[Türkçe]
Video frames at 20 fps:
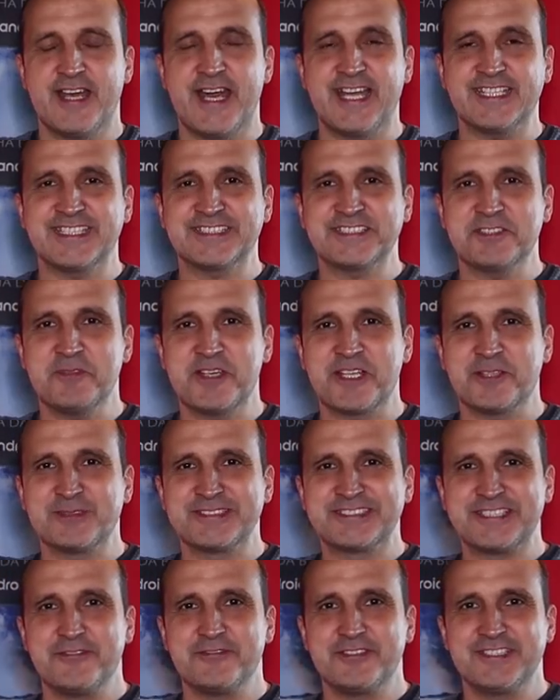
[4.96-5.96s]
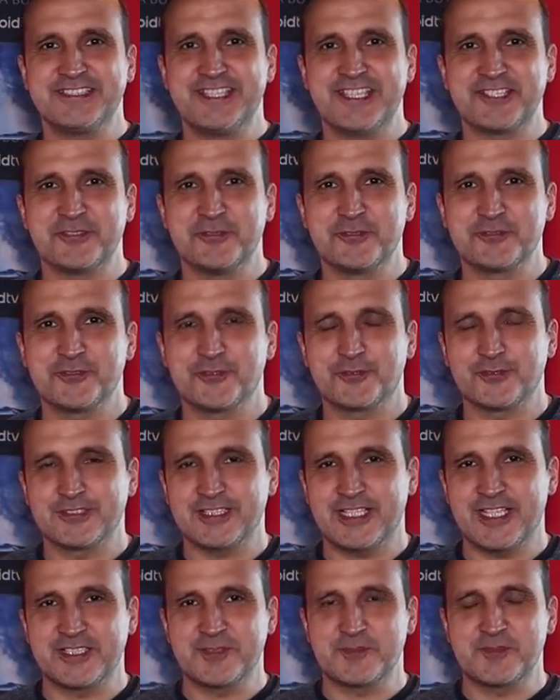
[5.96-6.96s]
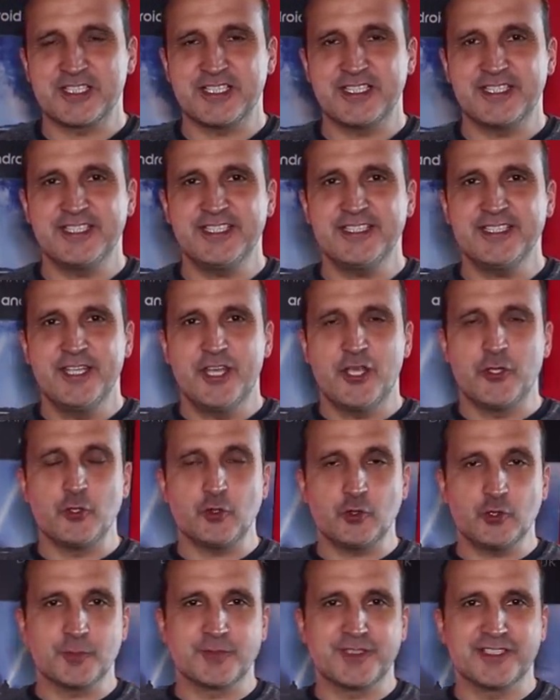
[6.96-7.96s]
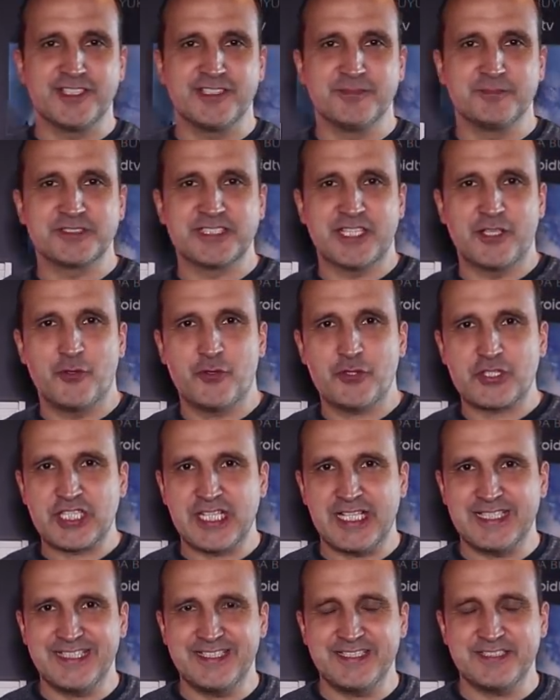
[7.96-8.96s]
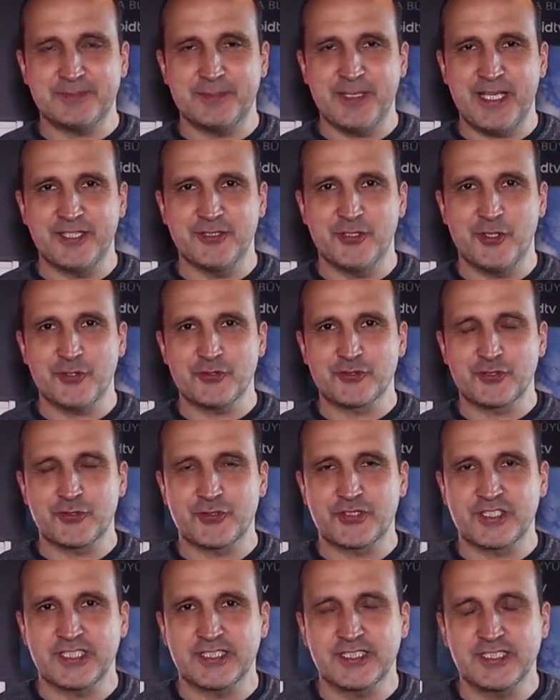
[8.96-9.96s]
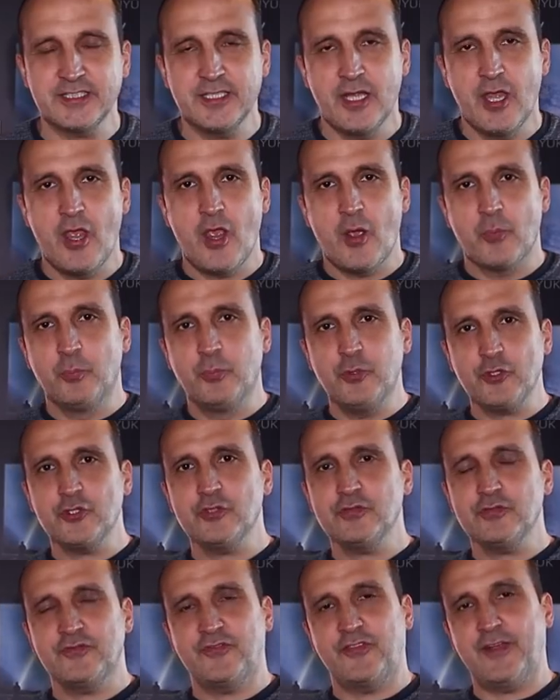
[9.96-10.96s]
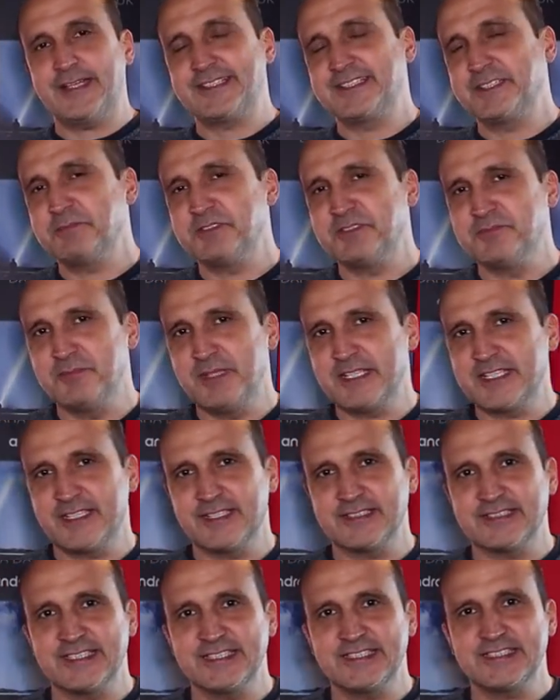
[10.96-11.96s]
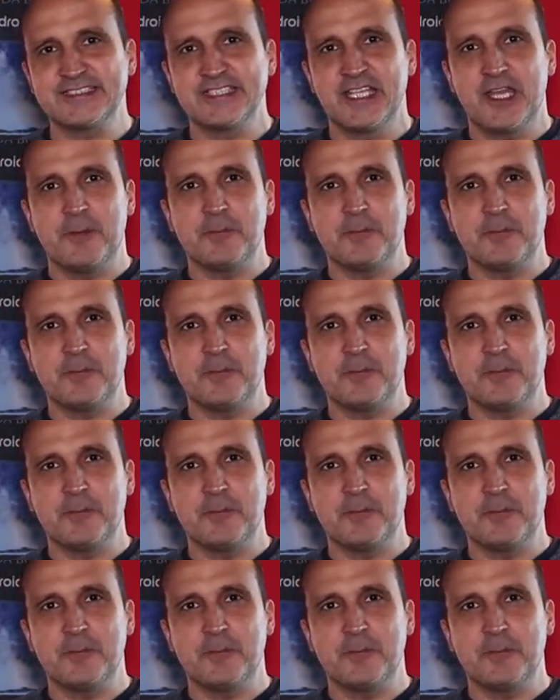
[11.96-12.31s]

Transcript: Herkese merhaba sevgili Teknoloji Oku takipçileri. YouTube kanalımıza hoş geldiniz. Ben Özgür Çetin. Bugün farklı bir mekandayız.